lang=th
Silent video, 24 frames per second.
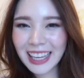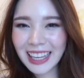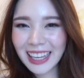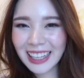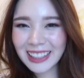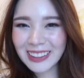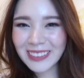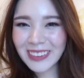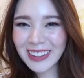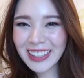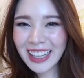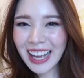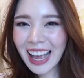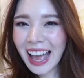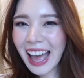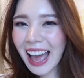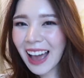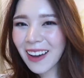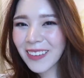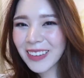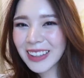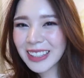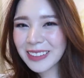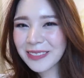ให้กันด้วยนะ
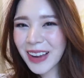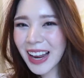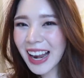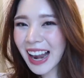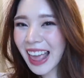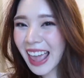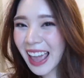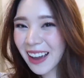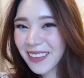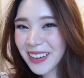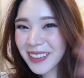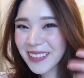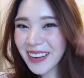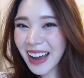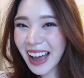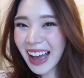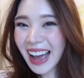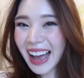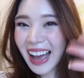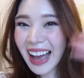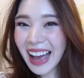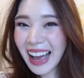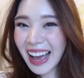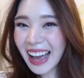คะวันนี้ไปแล้วบ๊าย
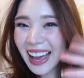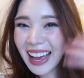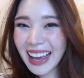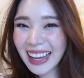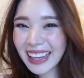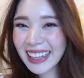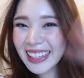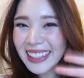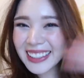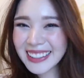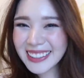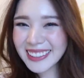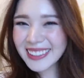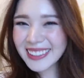บาย